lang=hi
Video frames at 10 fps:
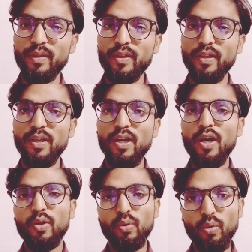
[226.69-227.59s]
पत्ती
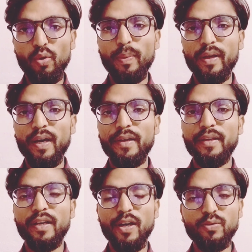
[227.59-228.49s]
दोनों प्रकार
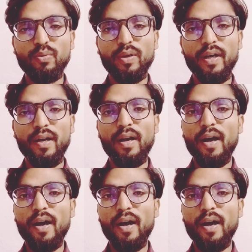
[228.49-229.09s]
की घासों का